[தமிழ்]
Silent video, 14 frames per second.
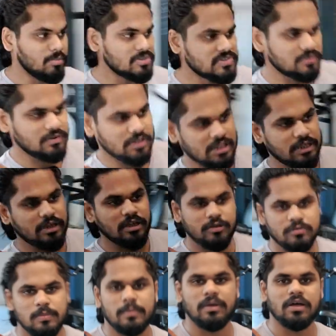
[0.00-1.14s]
கமெண்ட்ஸ் வருது
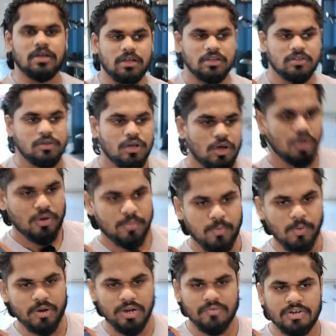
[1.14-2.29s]
நம்ம
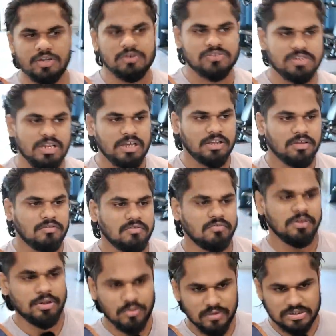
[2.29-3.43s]
போடுற வீடியோஸில்
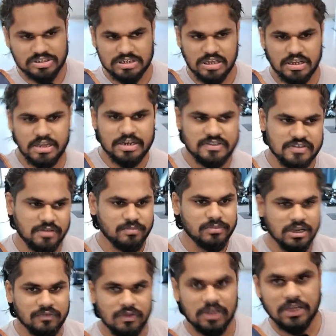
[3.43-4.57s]
இது வெஜிடேரியனிசம்
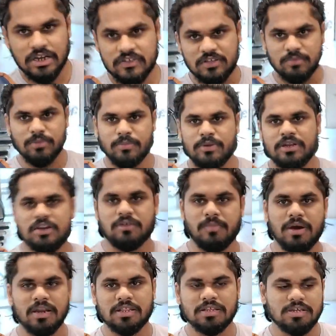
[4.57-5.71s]
இல்லை வீகனிசம் அப்படின்ற
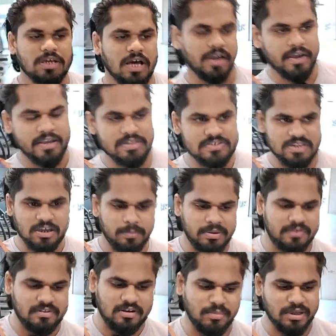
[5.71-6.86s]
மாதிரி இதுக்கு அகெயின்ஸ்டாக
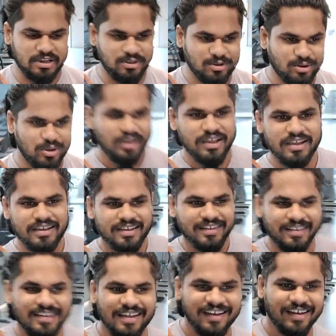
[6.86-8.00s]
பேசுகிற மாதிரியோ
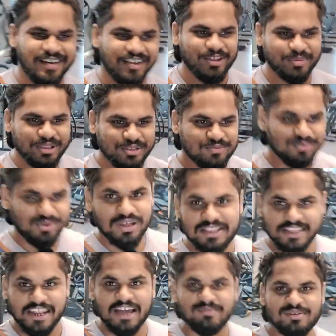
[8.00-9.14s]
இல்லை அதை பற்றி
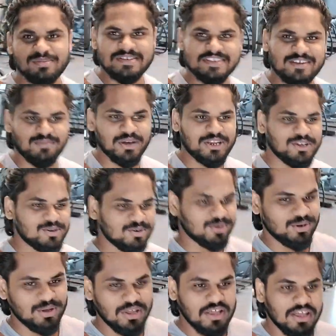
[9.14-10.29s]
ஃபுல்லாக தெரியாமல் பேசுகிற மாதிரியோ
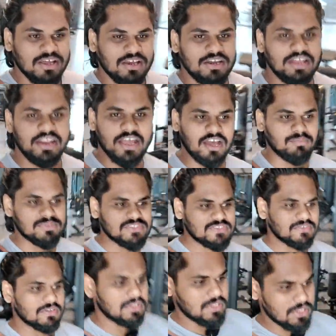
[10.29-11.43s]
நிறையா
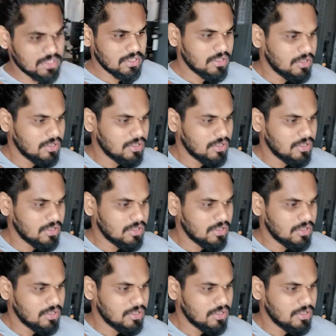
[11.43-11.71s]
கமெண்ட்ஸ் வருது